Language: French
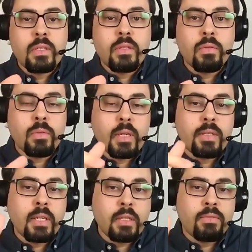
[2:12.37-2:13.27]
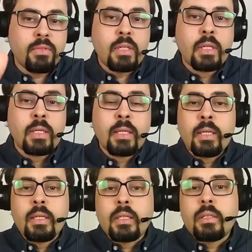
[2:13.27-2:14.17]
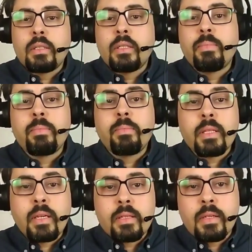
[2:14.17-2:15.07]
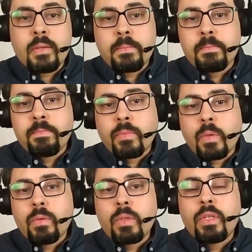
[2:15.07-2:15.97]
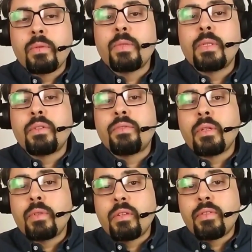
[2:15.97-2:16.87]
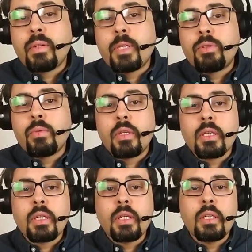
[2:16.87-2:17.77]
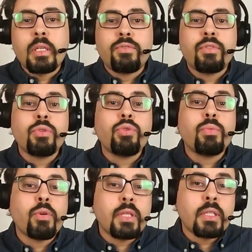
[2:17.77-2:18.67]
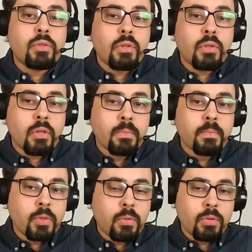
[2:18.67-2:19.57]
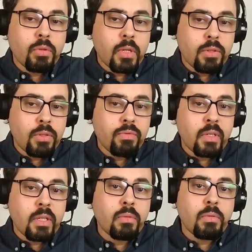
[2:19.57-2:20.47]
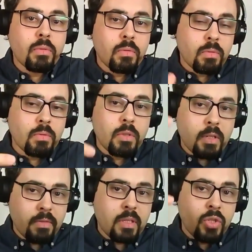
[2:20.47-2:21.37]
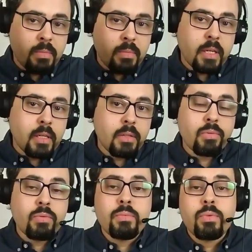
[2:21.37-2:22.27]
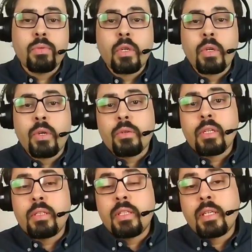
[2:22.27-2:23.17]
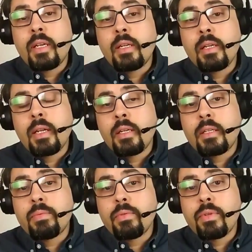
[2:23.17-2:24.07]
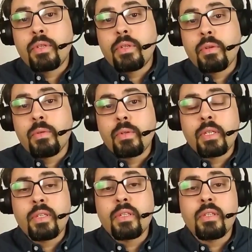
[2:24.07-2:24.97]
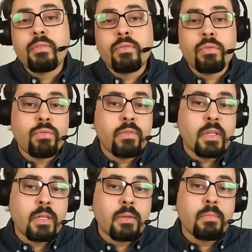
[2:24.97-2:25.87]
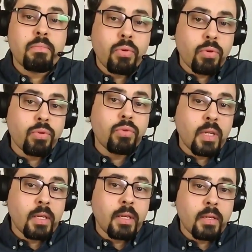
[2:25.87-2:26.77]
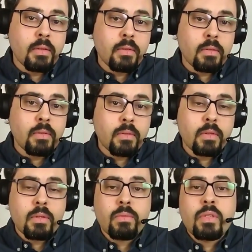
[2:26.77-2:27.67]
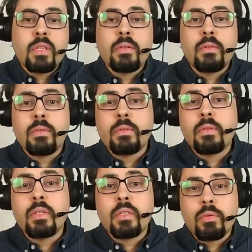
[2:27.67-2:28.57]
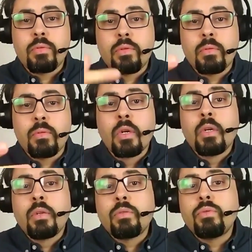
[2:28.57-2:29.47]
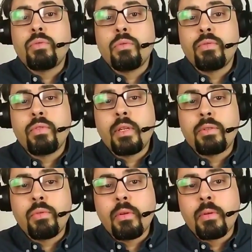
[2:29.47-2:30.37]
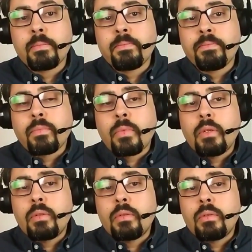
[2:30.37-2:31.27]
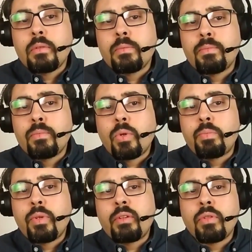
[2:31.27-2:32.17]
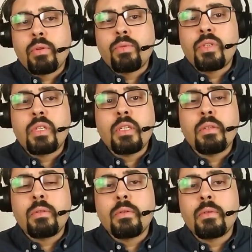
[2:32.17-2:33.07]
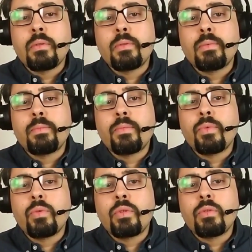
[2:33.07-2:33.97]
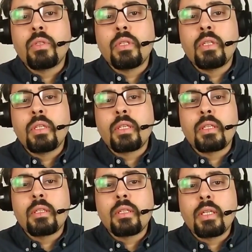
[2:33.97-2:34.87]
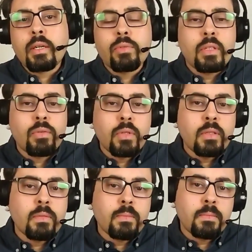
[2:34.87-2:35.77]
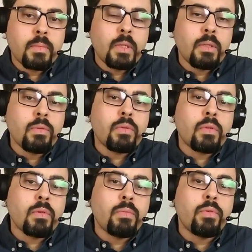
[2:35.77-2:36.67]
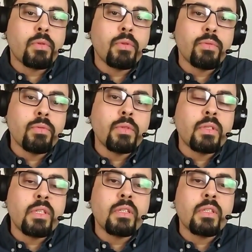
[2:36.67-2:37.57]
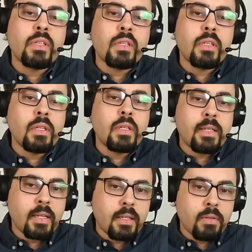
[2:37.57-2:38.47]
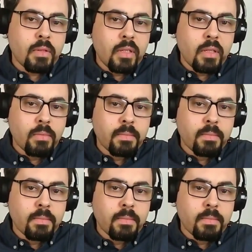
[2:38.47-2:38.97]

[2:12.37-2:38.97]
donc les dérivés des pépins de raisin, qui ont des effets anti-inflammatoires et photoprotecteurs contre les UV. Donc, on en avait déjà parlé au début. On avait dit que l'exposition excessive aux UV produirait euh, aussi euh, une destruction du follicule. Euh, on peut avoir aussi donc des caroténoïdes. Et donc, le plus connu ici, c'est l'astaxanthine.